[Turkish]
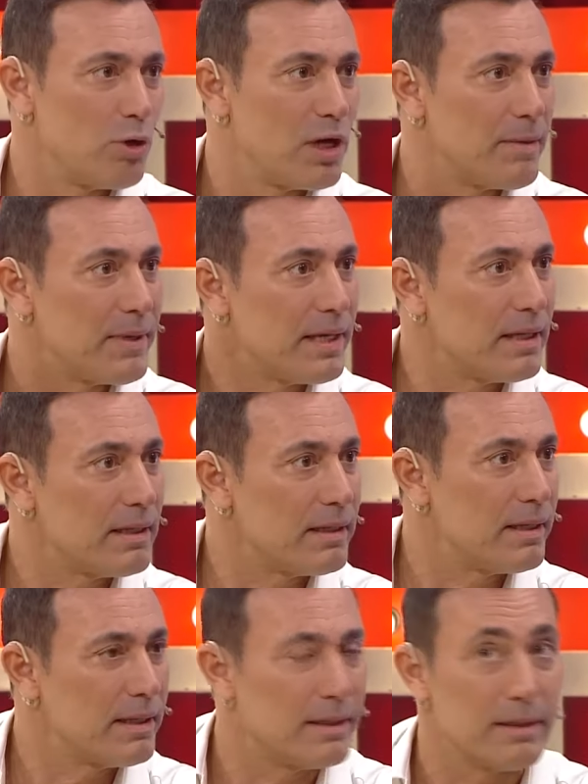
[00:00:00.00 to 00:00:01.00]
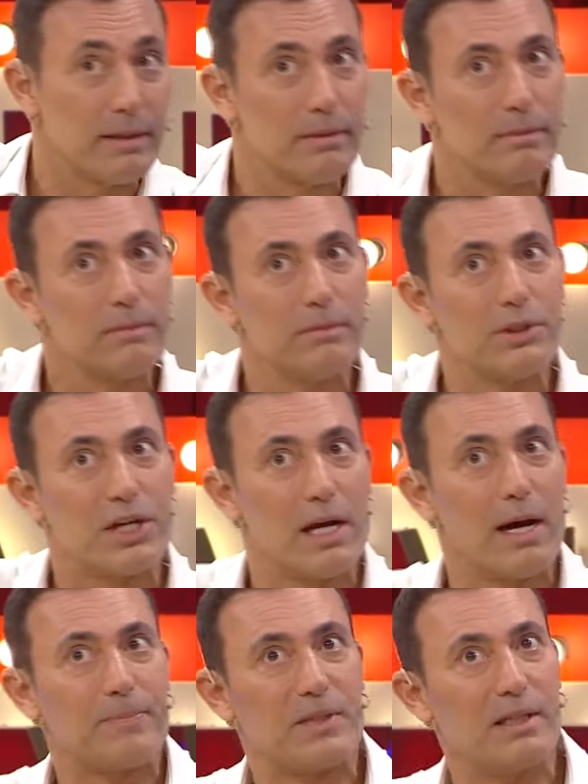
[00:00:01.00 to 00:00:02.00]
böyle bir e, şey
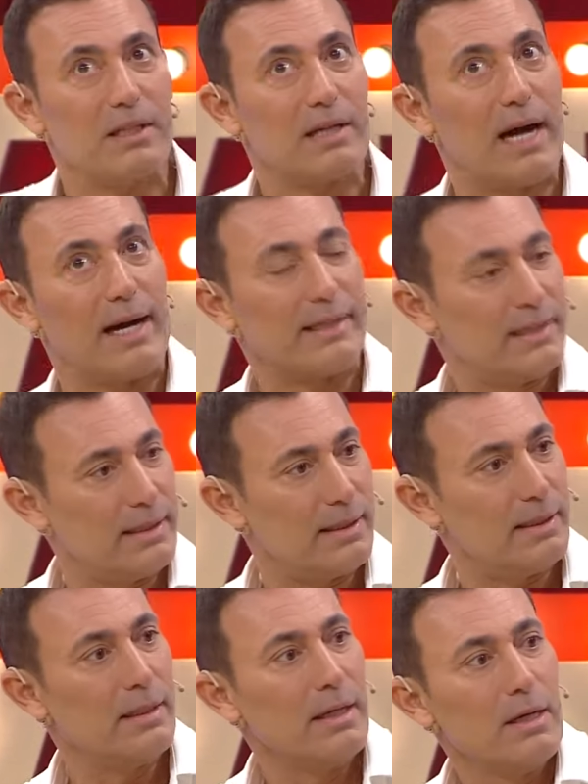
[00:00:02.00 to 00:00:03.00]
yaptı, kaydı.